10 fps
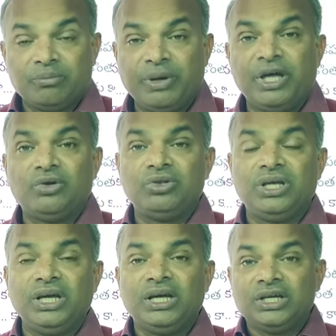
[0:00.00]

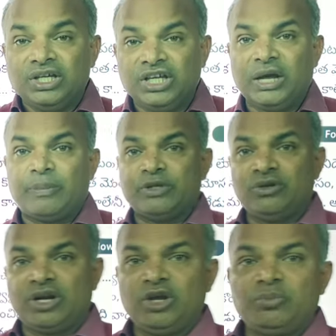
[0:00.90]
పేరుంది ఈ
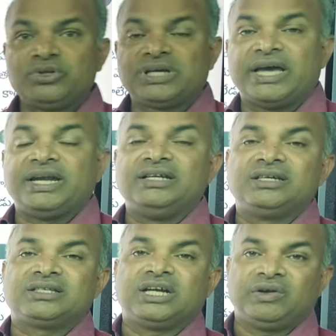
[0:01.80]
నేపథ్యంలోనే ఇప్పుడు సాయిరెడ్డి
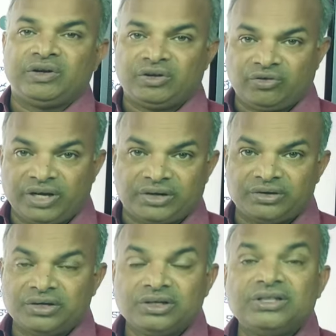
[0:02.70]
చేసినటువంటి ట్వీట్
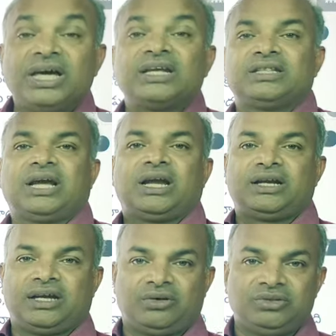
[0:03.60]
దానికి
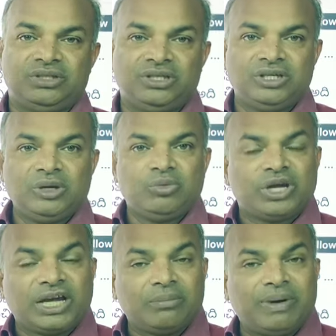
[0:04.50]
తగ్గట్టుగా ఉంది
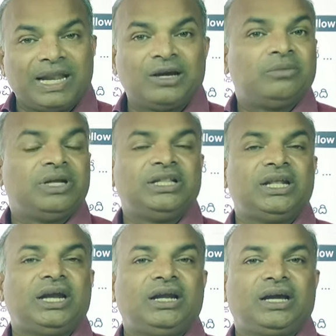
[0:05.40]
ముఖ్యంగా బలగం
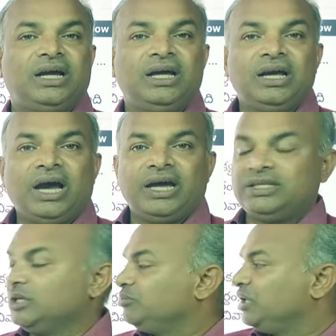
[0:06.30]
లేదన్నట్టుగా ఆయన
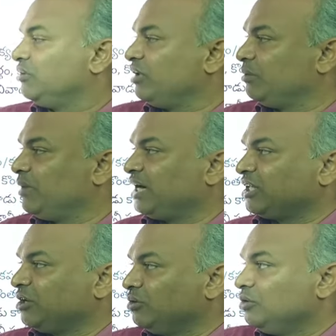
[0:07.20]
చెప్తున్నటువంటి
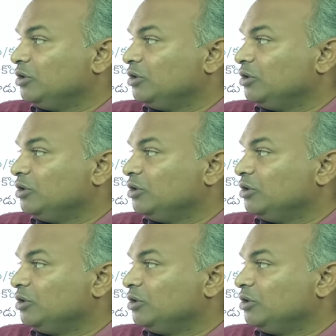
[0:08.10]
మాటలు